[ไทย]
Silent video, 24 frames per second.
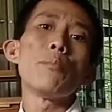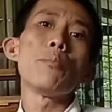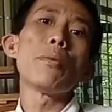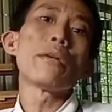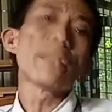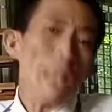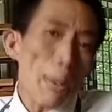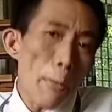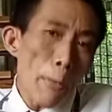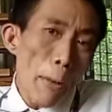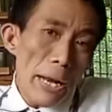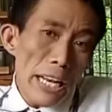ไม่
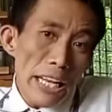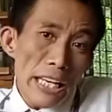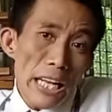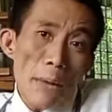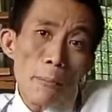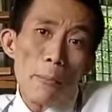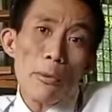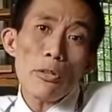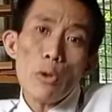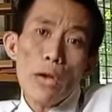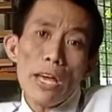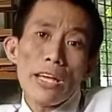สามารถที่
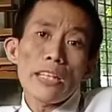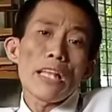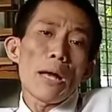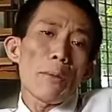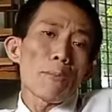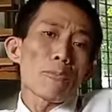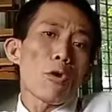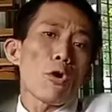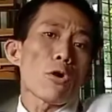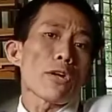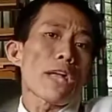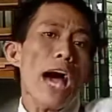ทำให้ตัวเองเติ
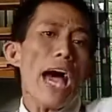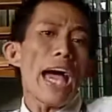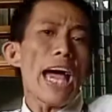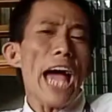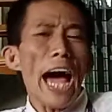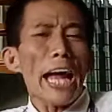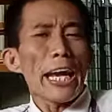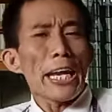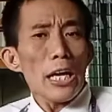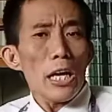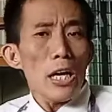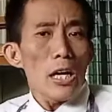บโตได้
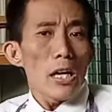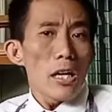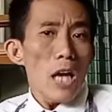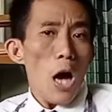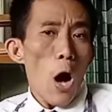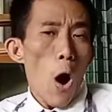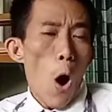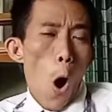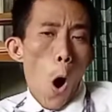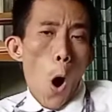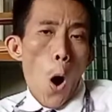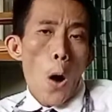อันนี้คือ
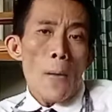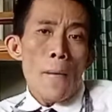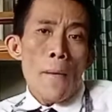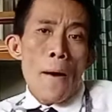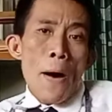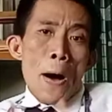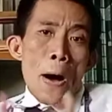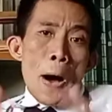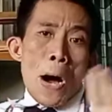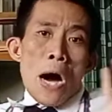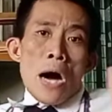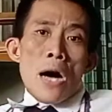เรื่องของ
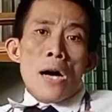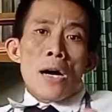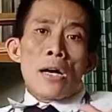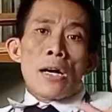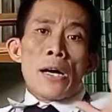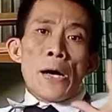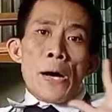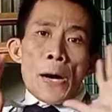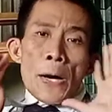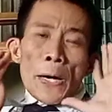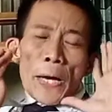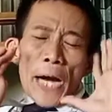
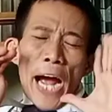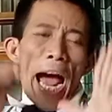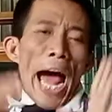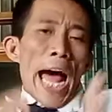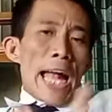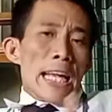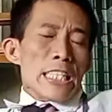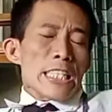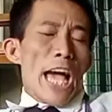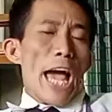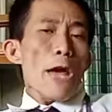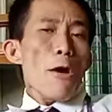กา
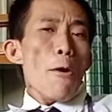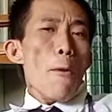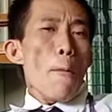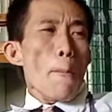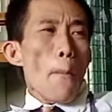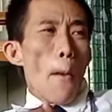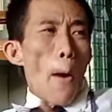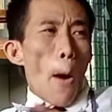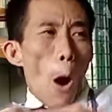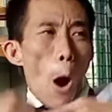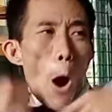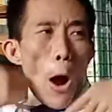รใช้อุ
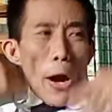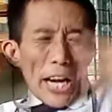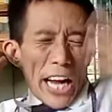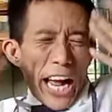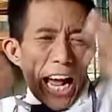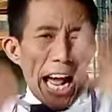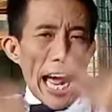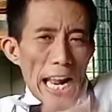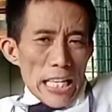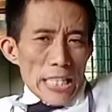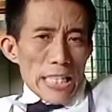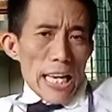ปกรณ์
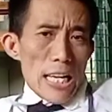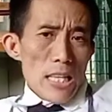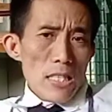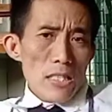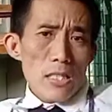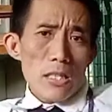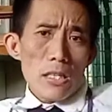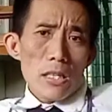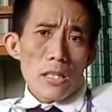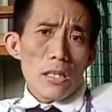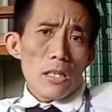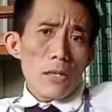การใช้
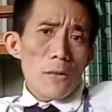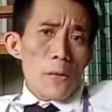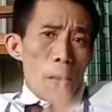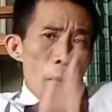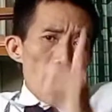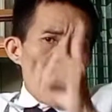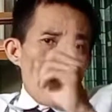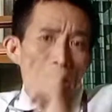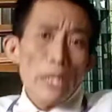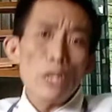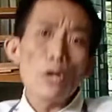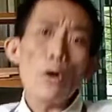สื่อ
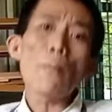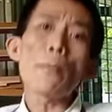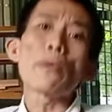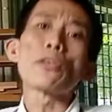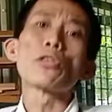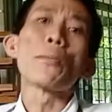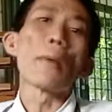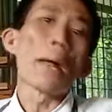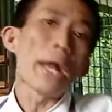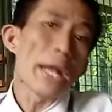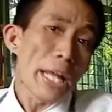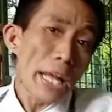ในยุคปัจ
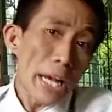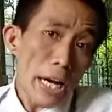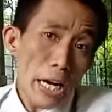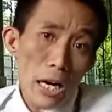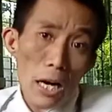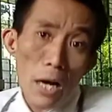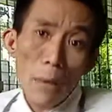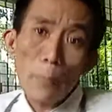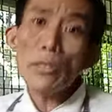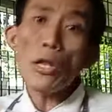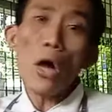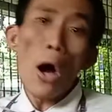จุบันนี้
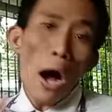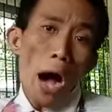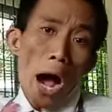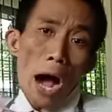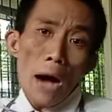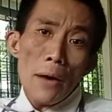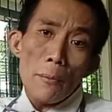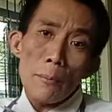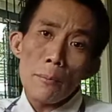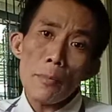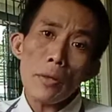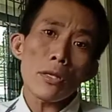คือไม่ต้อง
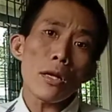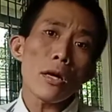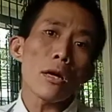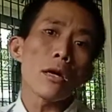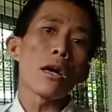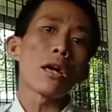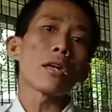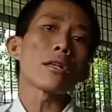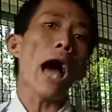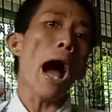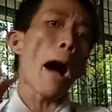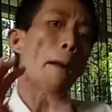ไม่ต้อง
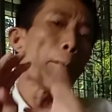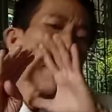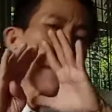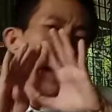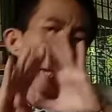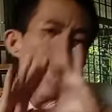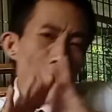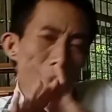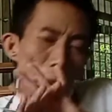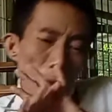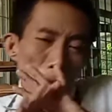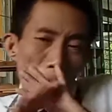ทำอะ
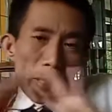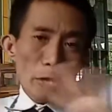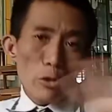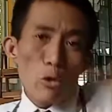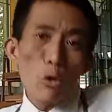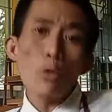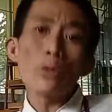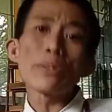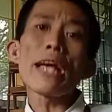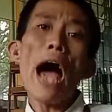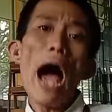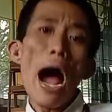ไรที่มัน
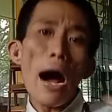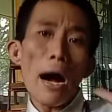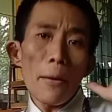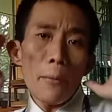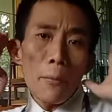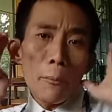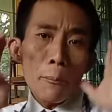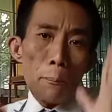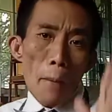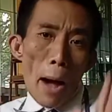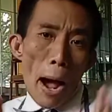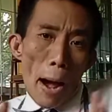ยุ่งยาก
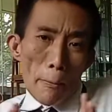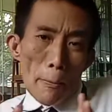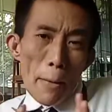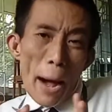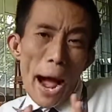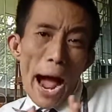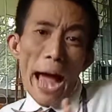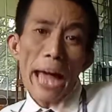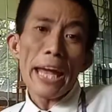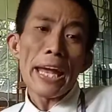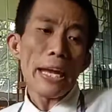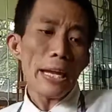มาก
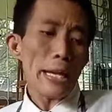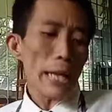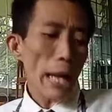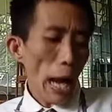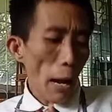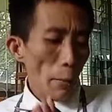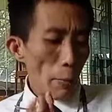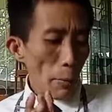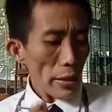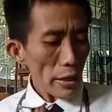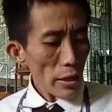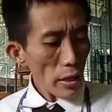มายนะ
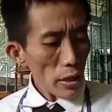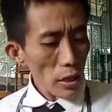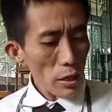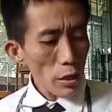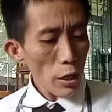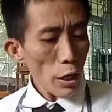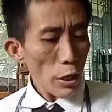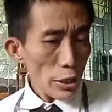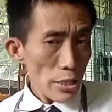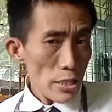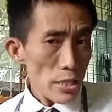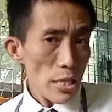ครับอันนี้คือ
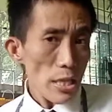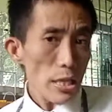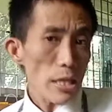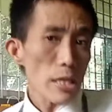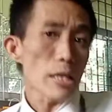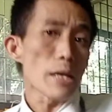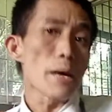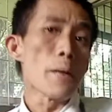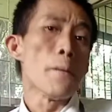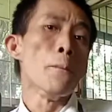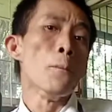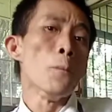เรื่องที่สี่
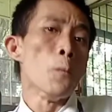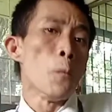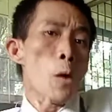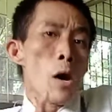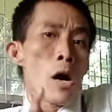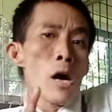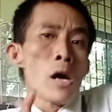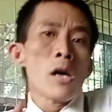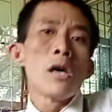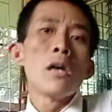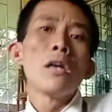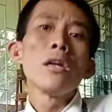
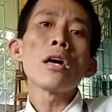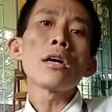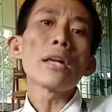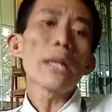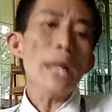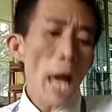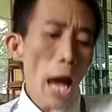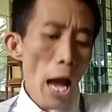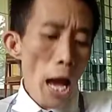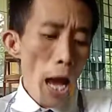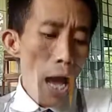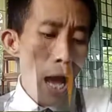เรื่อง
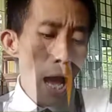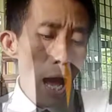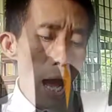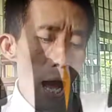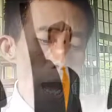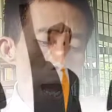ที่ห้า